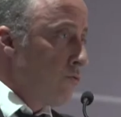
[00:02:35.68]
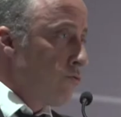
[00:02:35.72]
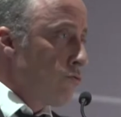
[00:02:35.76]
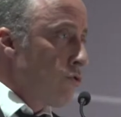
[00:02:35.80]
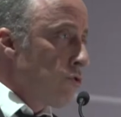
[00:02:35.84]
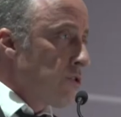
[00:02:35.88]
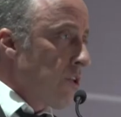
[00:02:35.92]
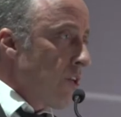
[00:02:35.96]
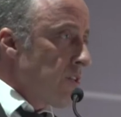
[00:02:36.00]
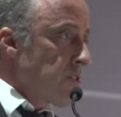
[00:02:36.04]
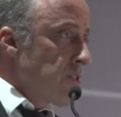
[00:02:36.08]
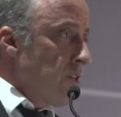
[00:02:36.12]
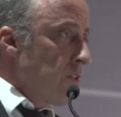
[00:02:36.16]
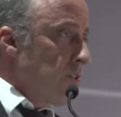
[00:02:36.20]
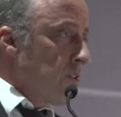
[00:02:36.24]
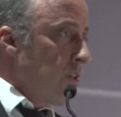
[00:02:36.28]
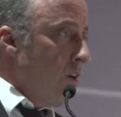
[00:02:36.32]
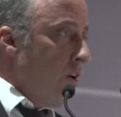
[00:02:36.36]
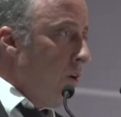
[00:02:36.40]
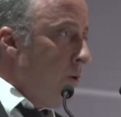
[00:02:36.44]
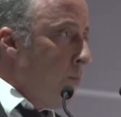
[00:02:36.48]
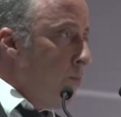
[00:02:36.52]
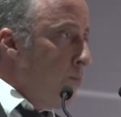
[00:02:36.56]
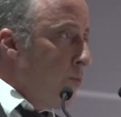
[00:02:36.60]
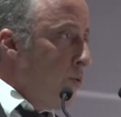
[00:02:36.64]
de temps en
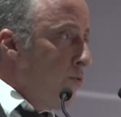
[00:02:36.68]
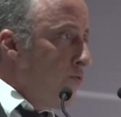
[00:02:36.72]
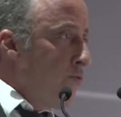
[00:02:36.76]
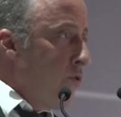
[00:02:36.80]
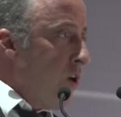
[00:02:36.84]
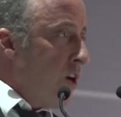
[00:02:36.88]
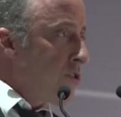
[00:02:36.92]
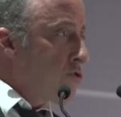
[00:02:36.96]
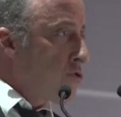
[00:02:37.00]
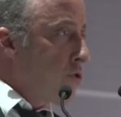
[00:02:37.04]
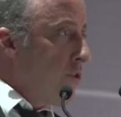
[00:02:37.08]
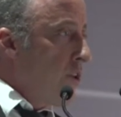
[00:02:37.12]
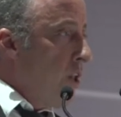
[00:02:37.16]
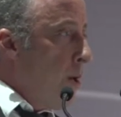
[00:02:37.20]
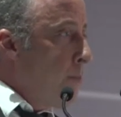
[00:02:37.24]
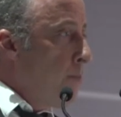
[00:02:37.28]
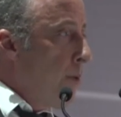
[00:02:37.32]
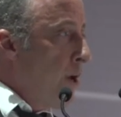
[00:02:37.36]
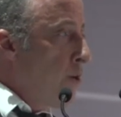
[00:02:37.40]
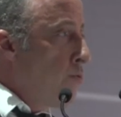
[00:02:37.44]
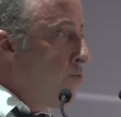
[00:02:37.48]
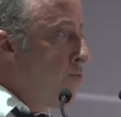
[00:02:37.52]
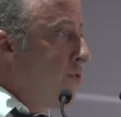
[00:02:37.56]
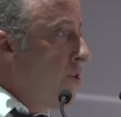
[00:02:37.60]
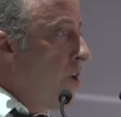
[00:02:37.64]
temps, on peut voir ce qu'on
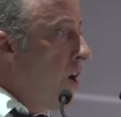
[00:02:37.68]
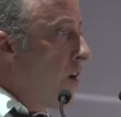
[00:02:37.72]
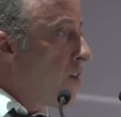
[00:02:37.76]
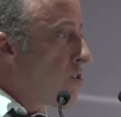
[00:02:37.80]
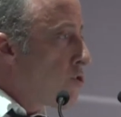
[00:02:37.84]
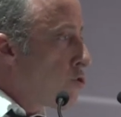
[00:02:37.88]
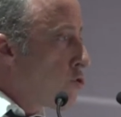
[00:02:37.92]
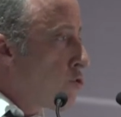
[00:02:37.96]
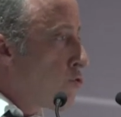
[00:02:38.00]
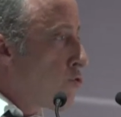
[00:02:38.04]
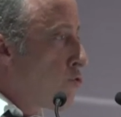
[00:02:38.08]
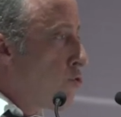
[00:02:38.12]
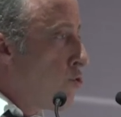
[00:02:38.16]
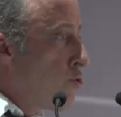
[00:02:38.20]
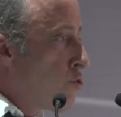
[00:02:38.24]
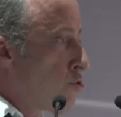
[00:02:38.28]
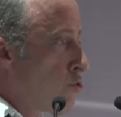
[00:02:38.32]
appelle une lance de